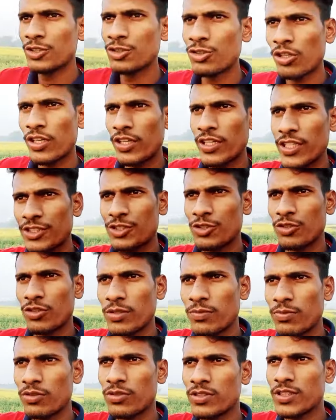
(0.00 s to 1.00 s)
সকালের চোখে
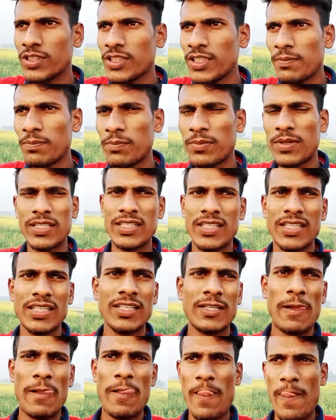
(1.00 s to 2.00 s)
পড়ছে আপনাদের
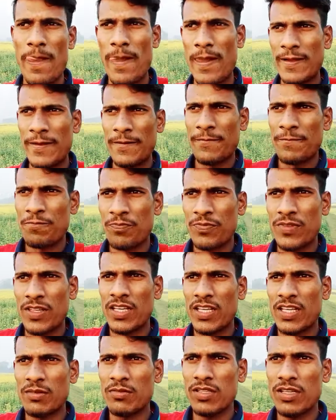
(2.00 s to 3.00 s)

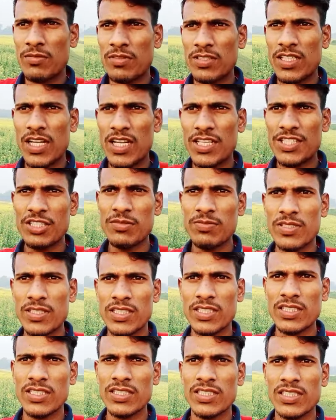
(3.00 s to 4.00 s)
এবং আমাদের
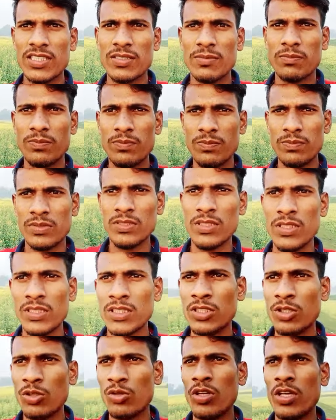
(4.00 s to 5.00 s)
আশেপাশের যে
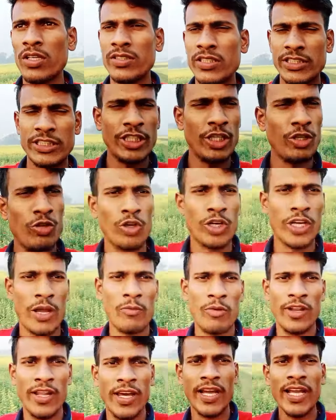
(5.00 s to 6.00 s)
দৃশ্যগুলো আছে সেগুলো
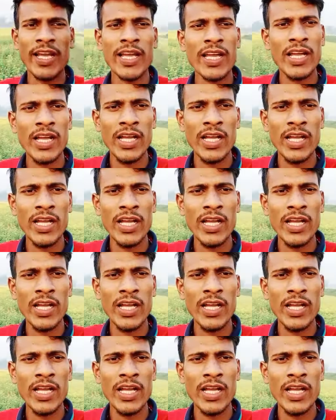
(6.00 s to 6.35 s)
কেমন লাগে